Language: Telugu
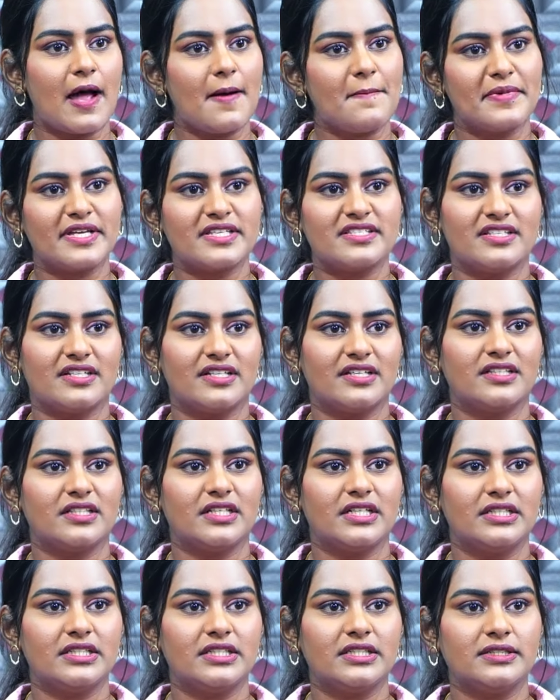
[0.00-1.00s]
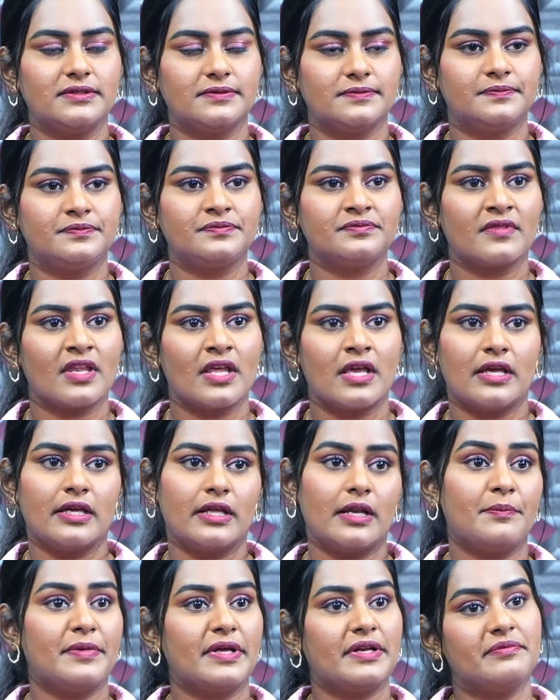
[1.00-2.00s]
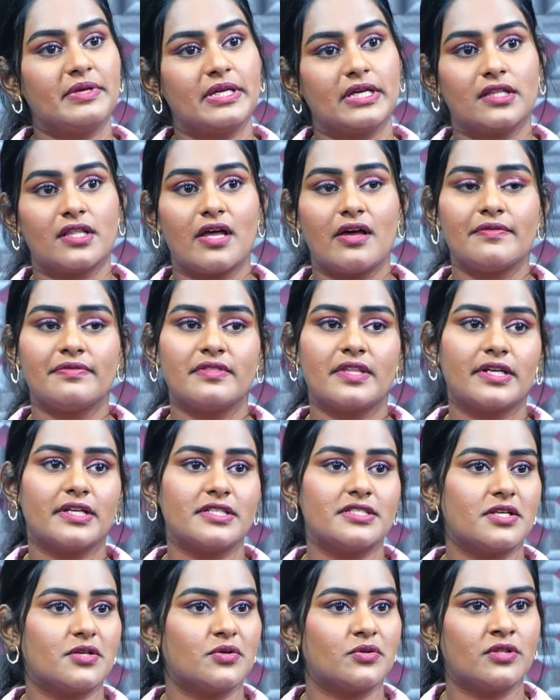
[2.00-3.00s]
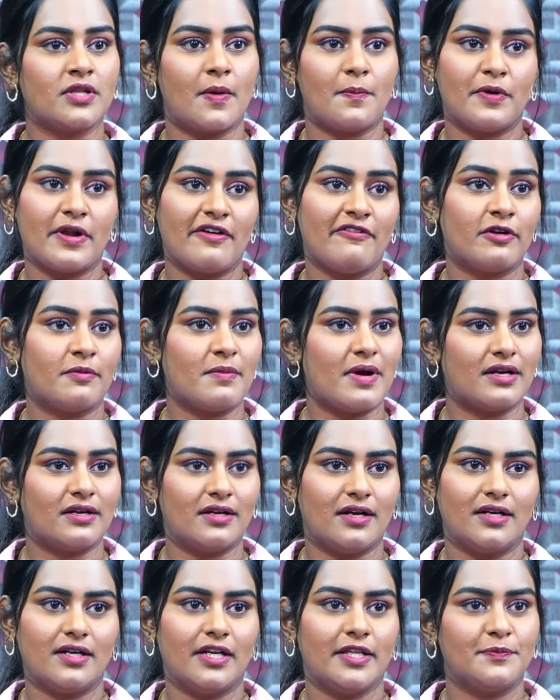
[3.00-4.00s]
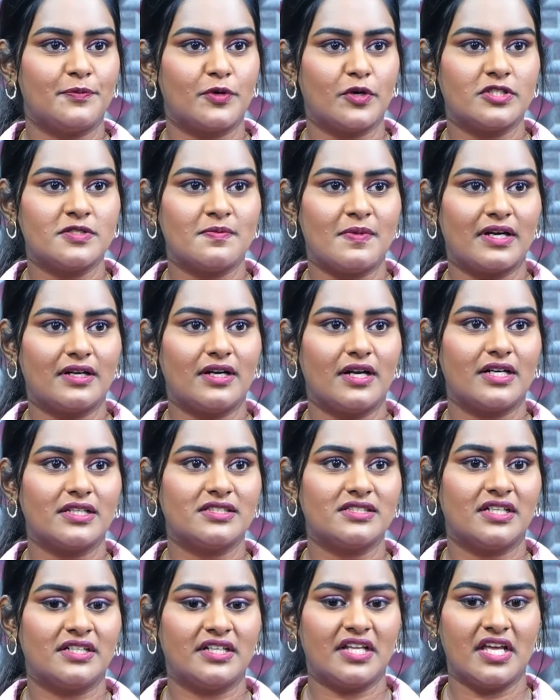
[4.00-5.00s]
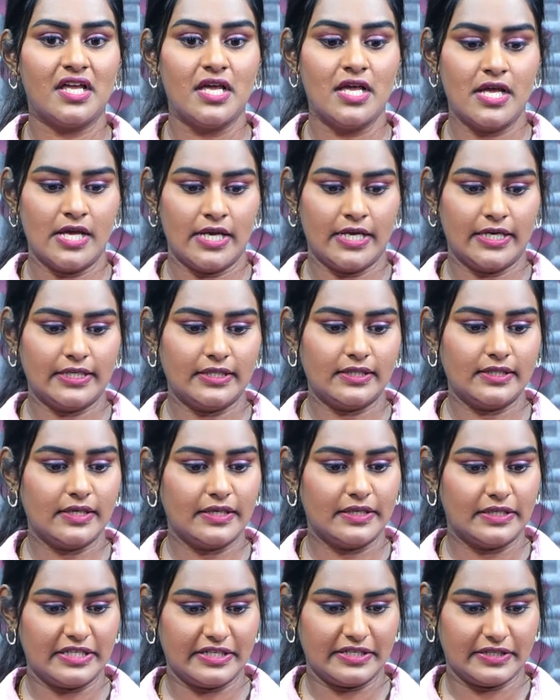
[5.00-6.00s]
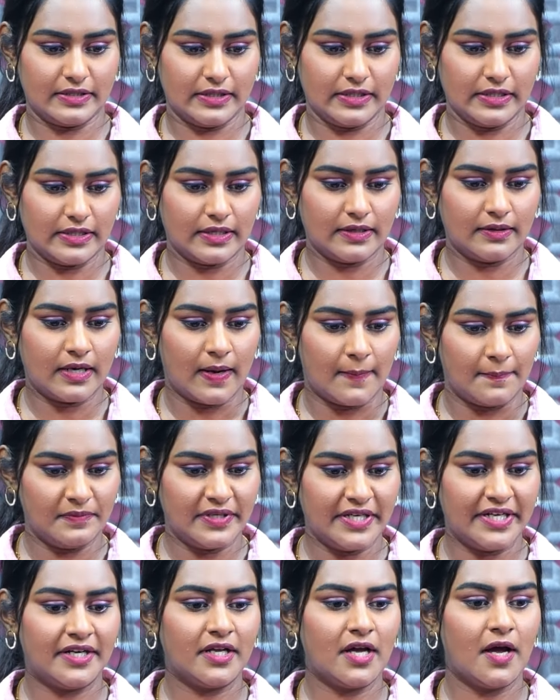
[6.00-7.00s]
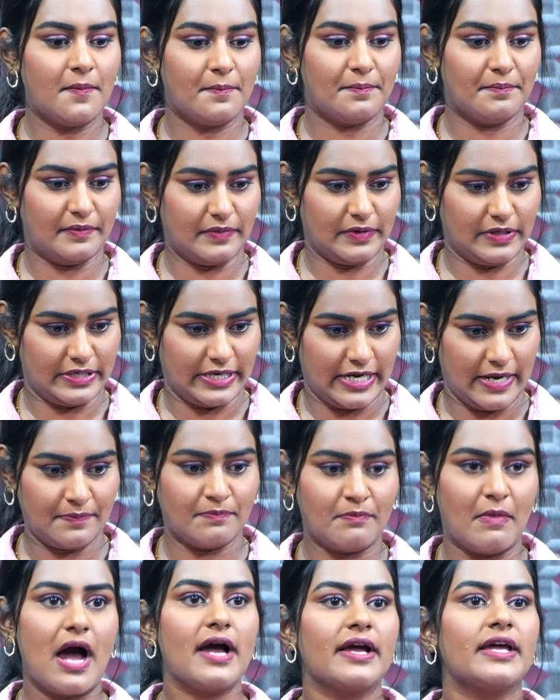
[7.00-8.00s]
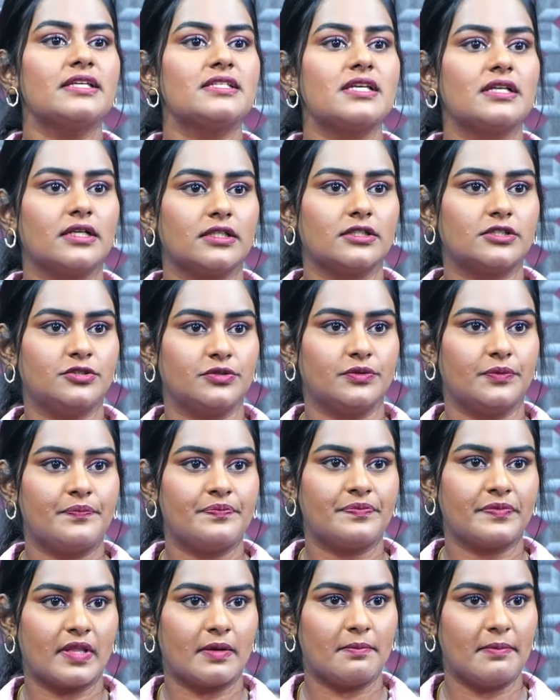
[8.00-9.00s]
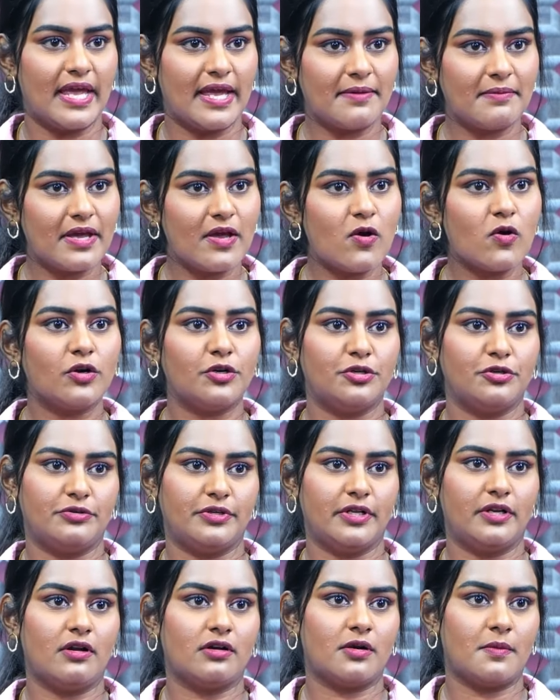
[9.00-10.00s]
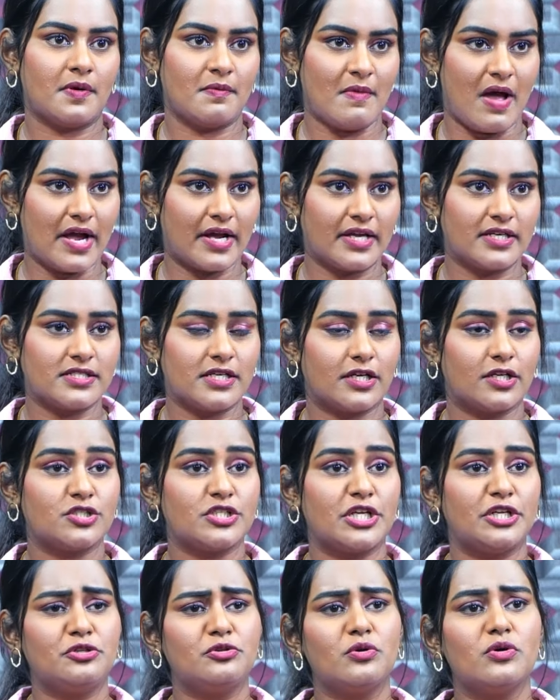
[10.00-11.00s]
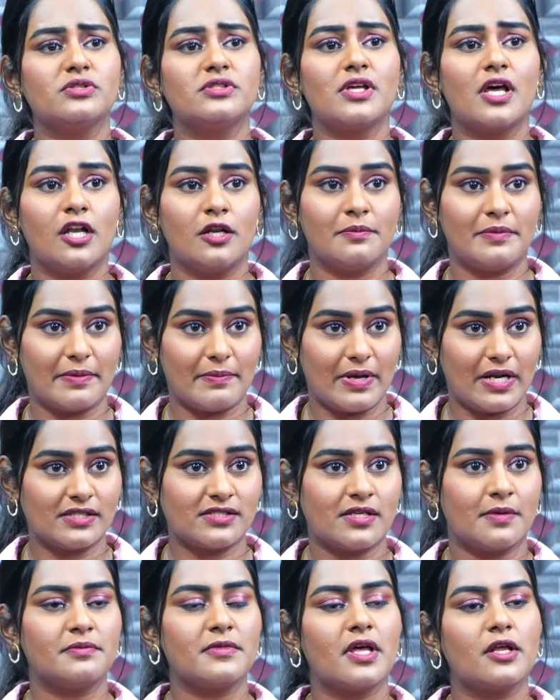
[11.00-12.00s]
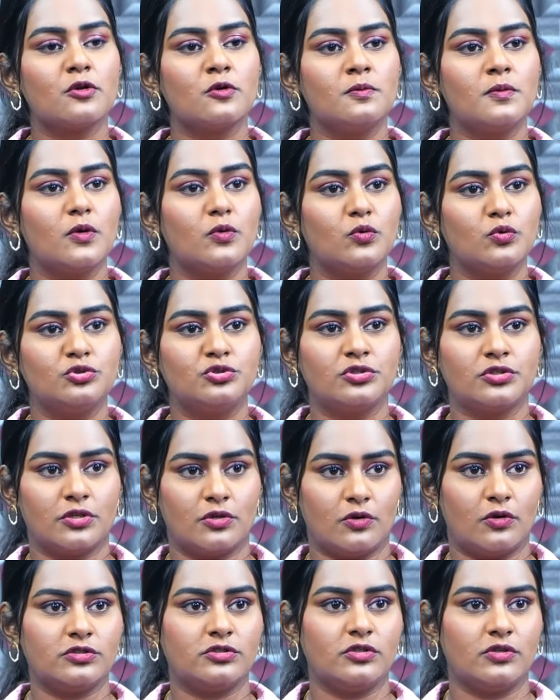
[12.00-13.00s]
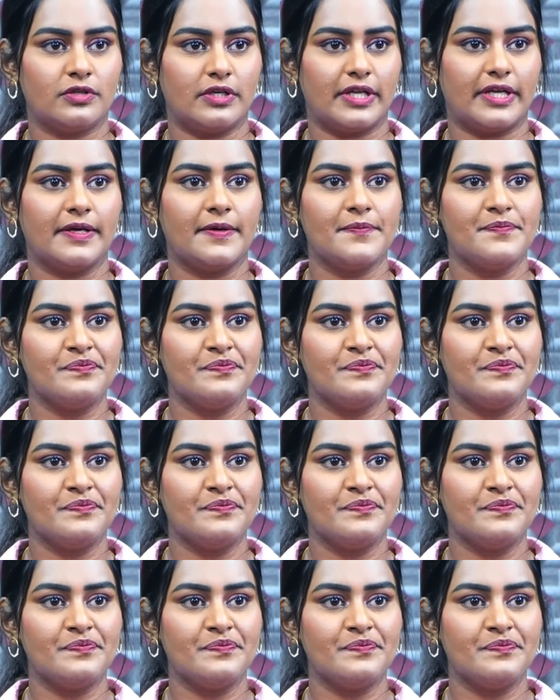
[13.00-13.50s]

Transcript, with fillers: ఆ hmm. అమ్మాయికి జరిగింది ఏంటి ఇక hmm. మీరు మిగతా అందరికి జరుగుతుంది అప్పుడు ఎవరు మాట్లాడలే ఇప్పుడు వచ్చి మాట్లాడచ్చు అంటే ఇది ఇది ఇది కంప్లీట్ గా రేపు మాకే జరగచ్చు hmm. మేమే ఒక డ్యూటీలో ఉన్నప్పుడు మాకే జరగచ్చు ఎన్నోసార్లు మేము అలా సెమినార్ రూమ్ లో కూర్చున్న రోజులు ఉన్నాయి